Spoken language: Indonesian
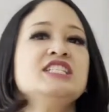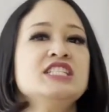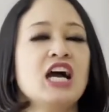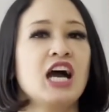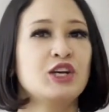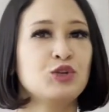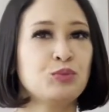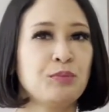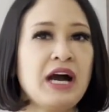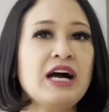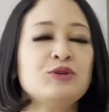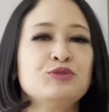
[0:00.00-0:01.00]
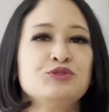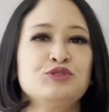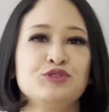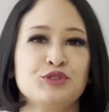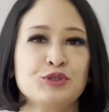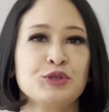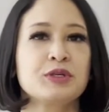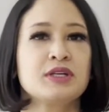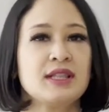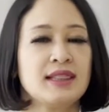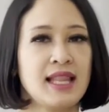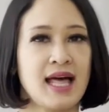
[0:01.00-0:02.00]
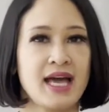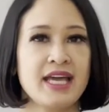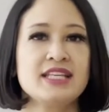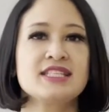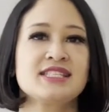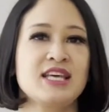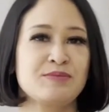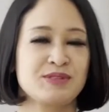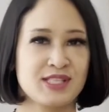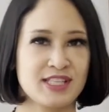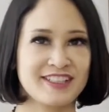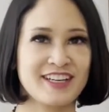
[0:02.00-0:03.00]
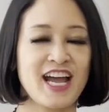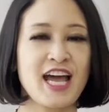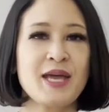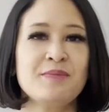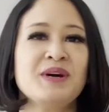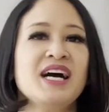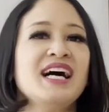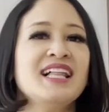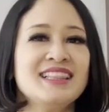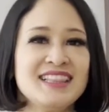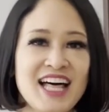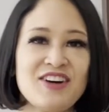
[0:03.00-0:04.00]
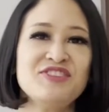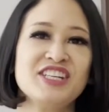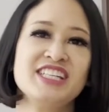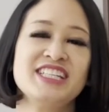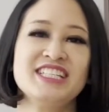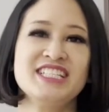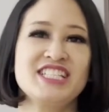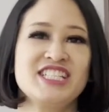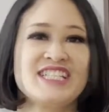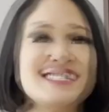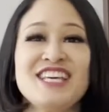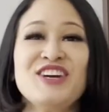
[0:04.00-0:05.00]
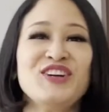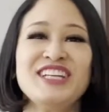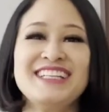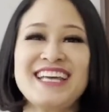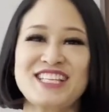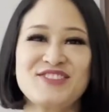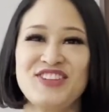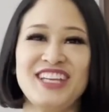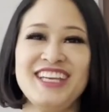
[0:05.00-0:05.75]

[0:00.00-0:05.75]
Jangan lupa untuk like, subscribe, orange. See you in the next